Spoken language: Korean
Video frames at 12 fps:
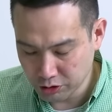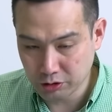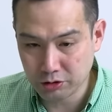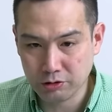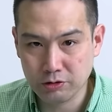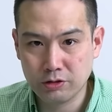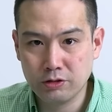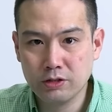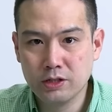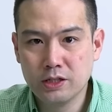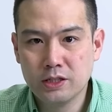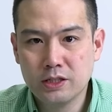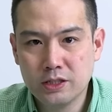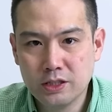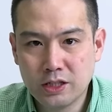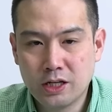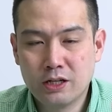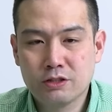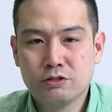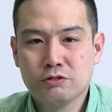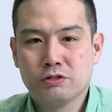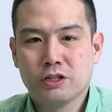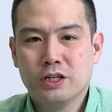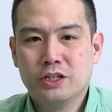드렸던 거 아
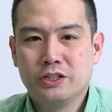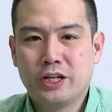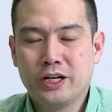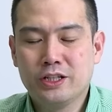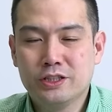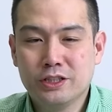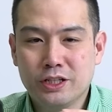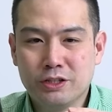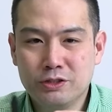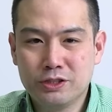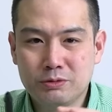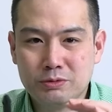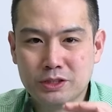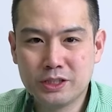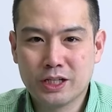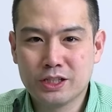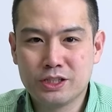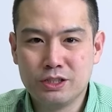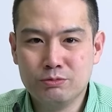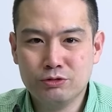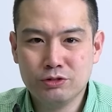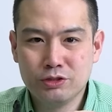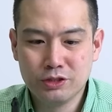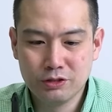그리고 댓글에 열심히 제가
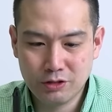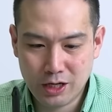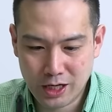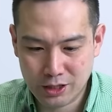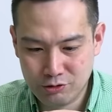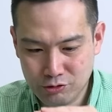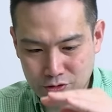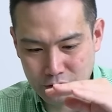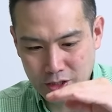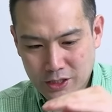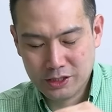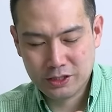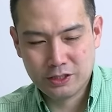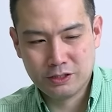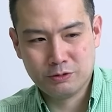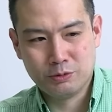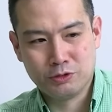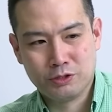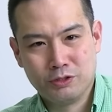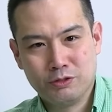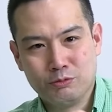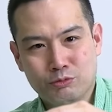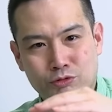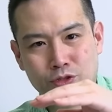질문 드린 거 아주 그 뭐죠
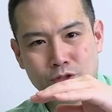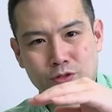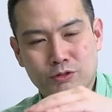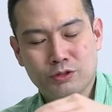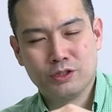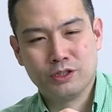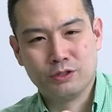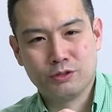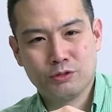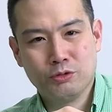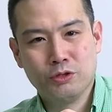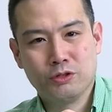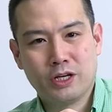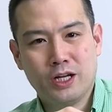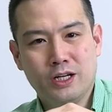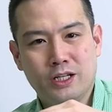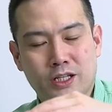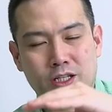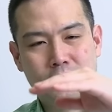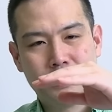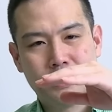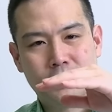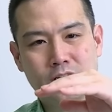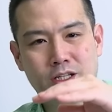무형 그 소형 헬기
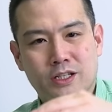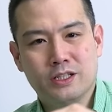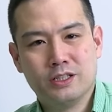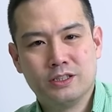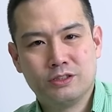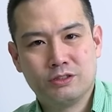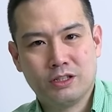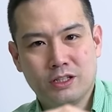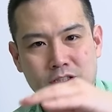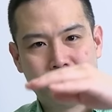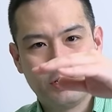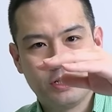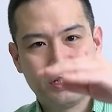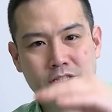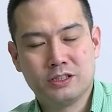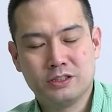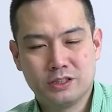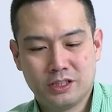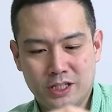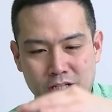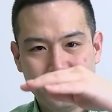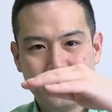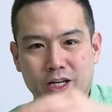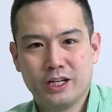예. 그렇게
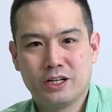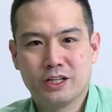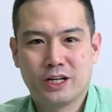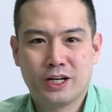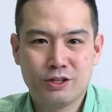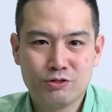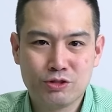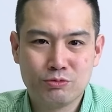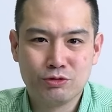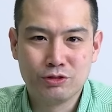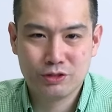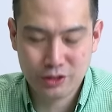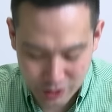길게 이렇게 달아주신 분들